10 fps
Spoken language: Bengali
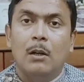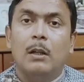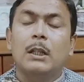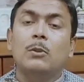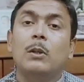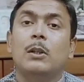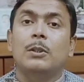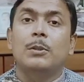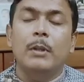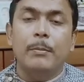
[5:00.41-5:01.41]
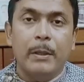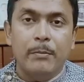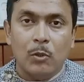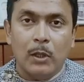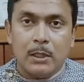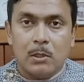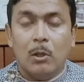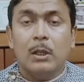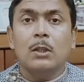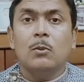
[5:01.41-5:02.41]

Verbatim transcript: হঠাৎ করে জীবনে প্রেম চলে আসলো হঠাৎ করে